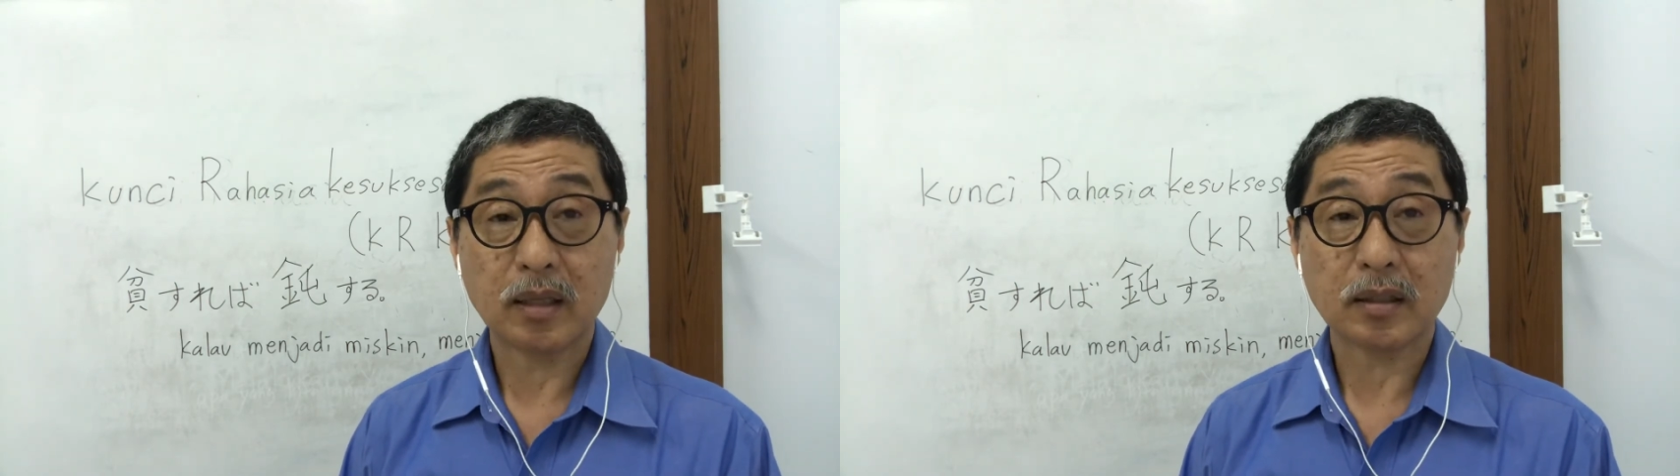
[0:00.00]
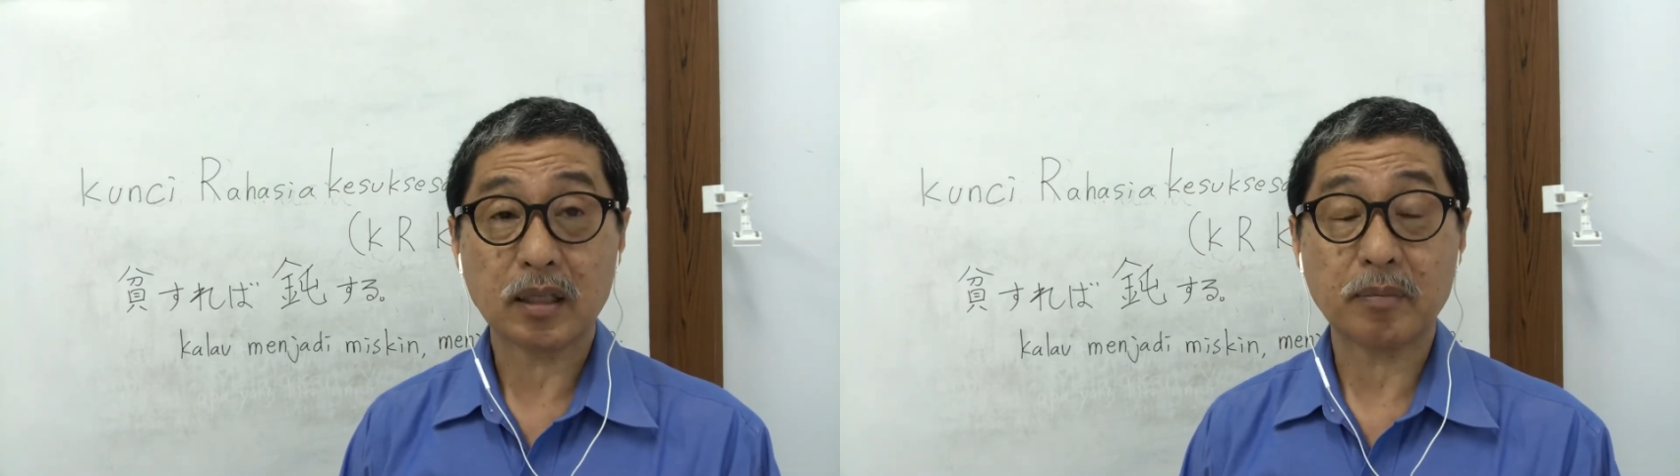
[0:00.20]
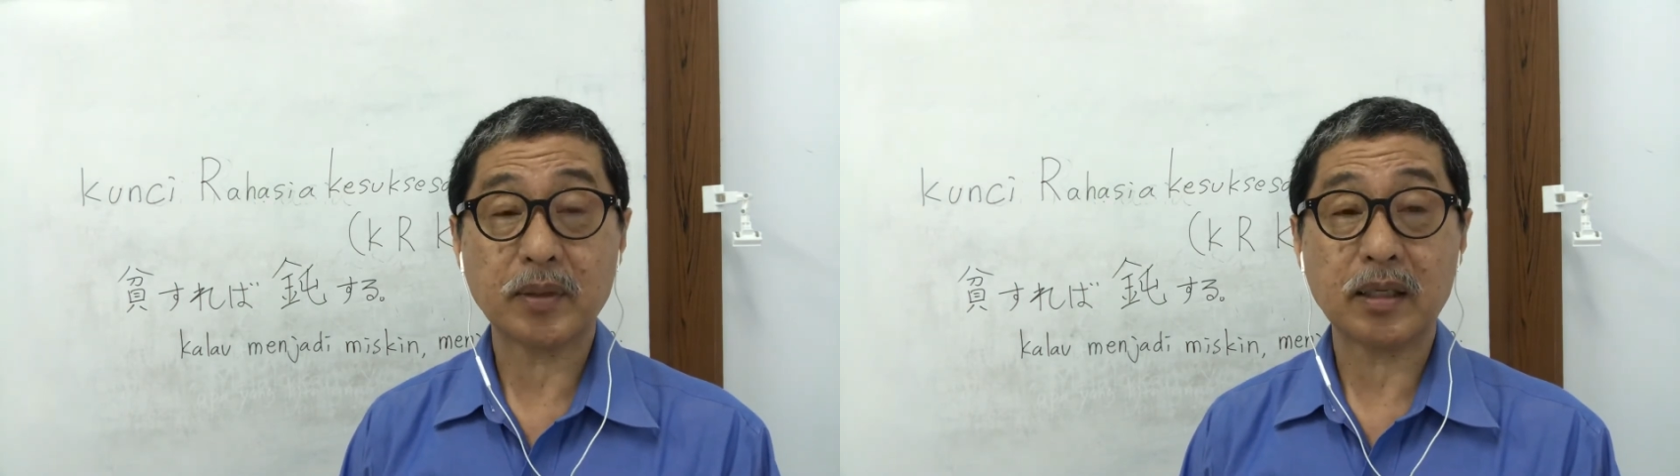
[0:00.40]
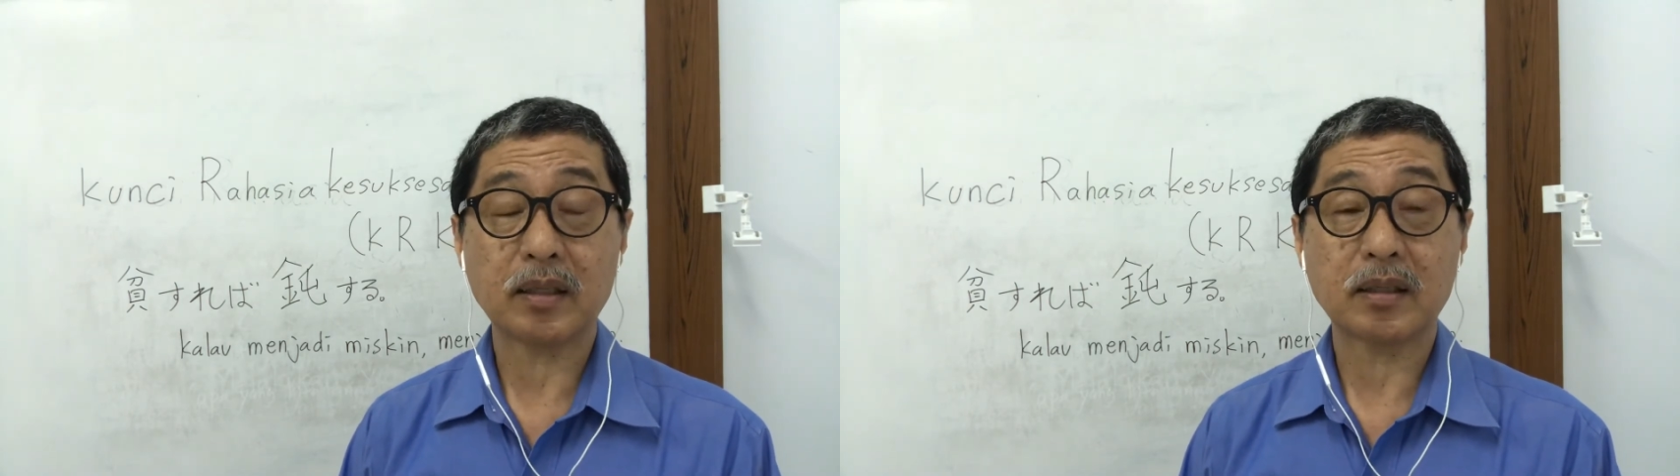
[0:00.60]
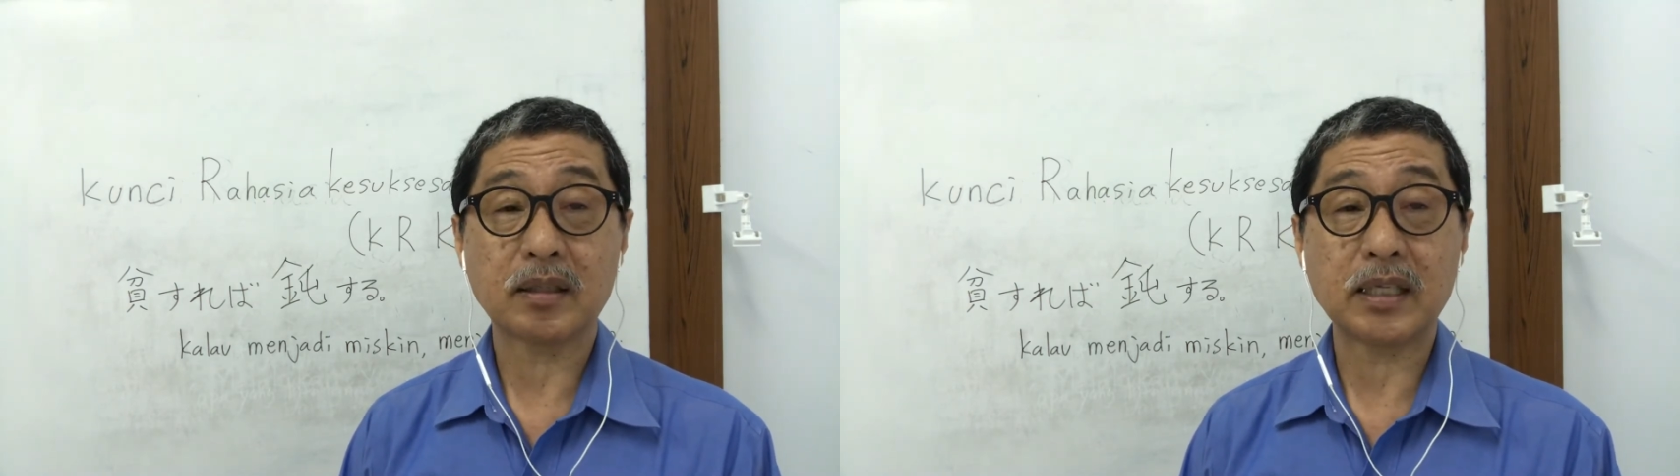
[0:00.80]

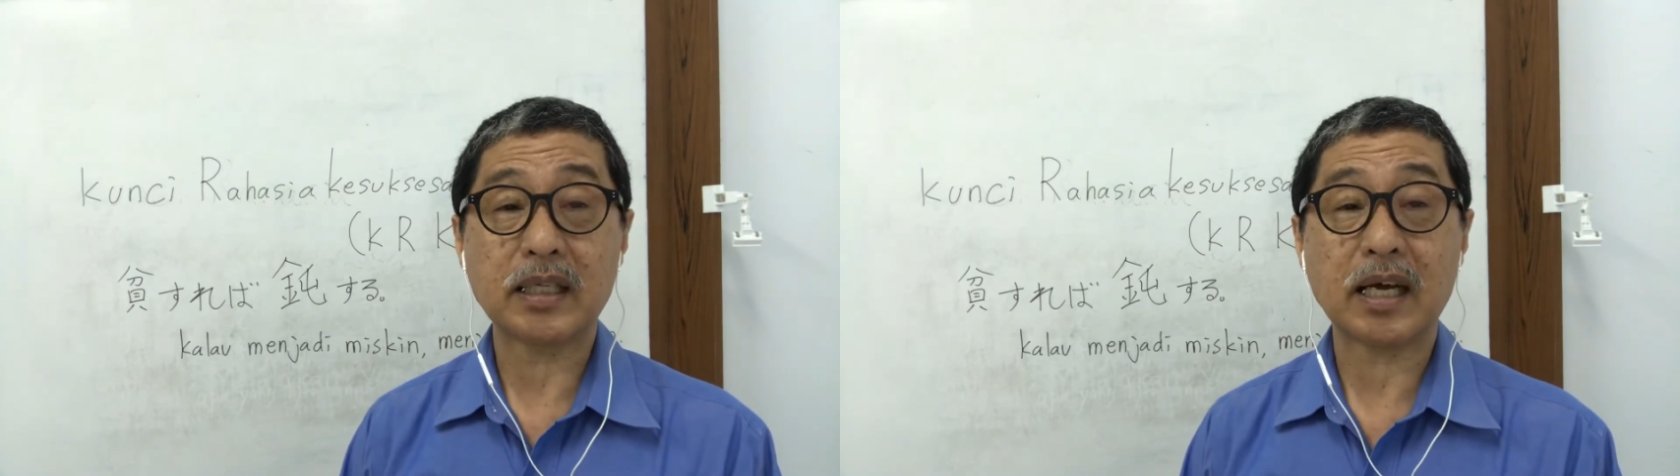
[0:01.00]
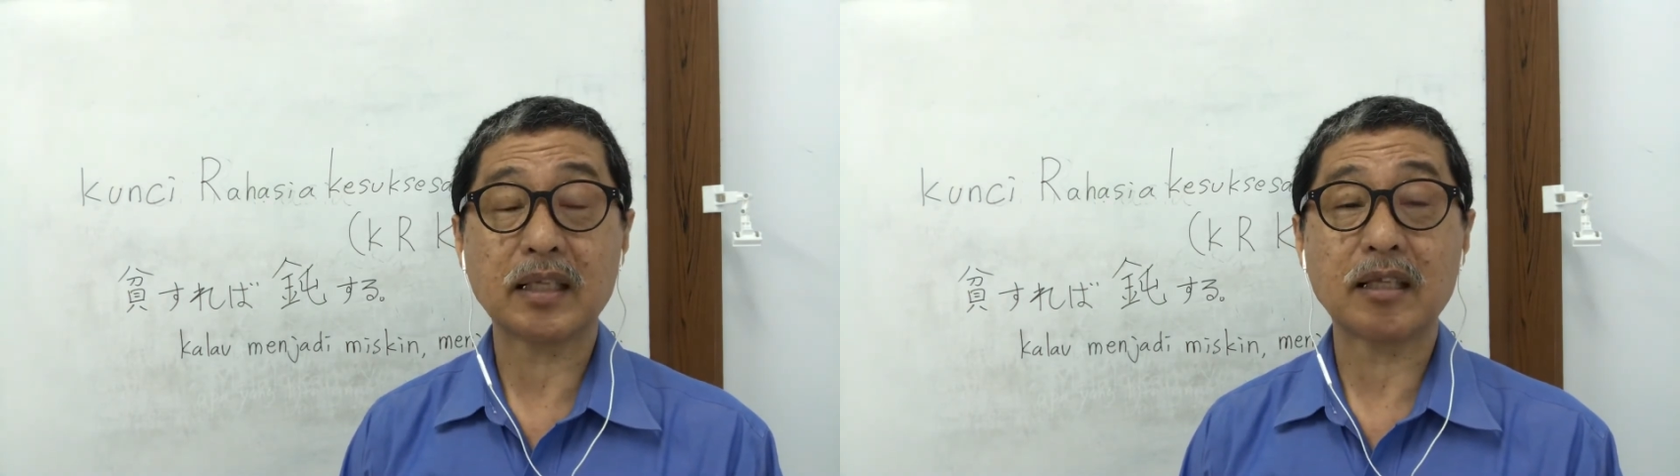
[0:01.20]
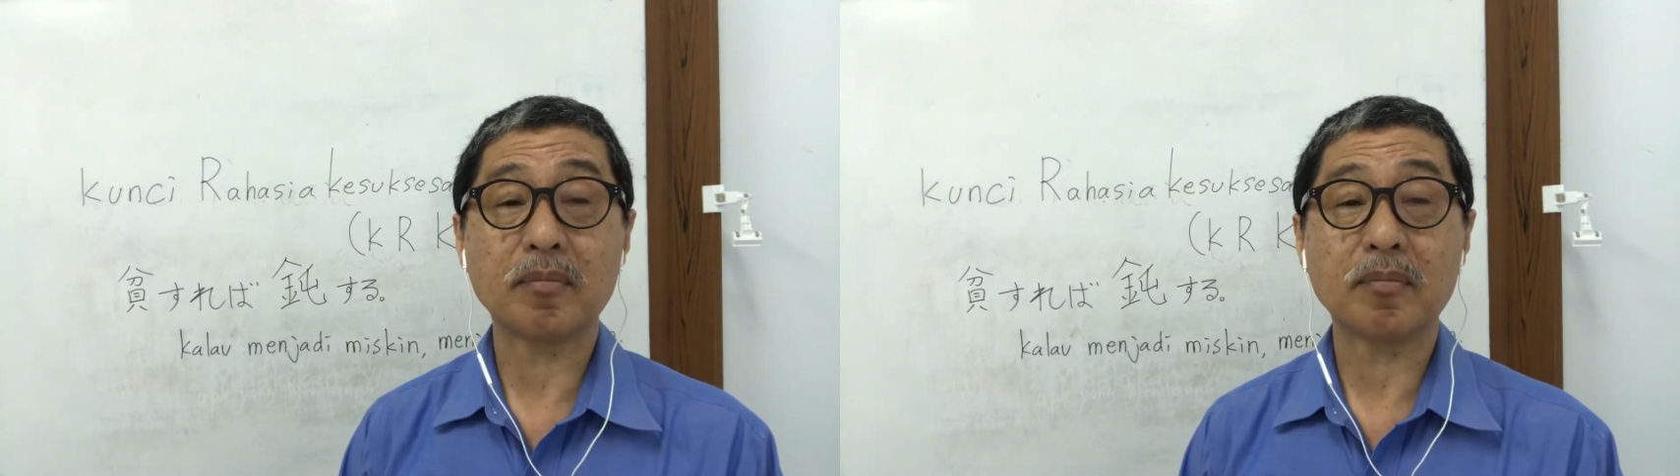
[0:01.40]
tapi tidak ada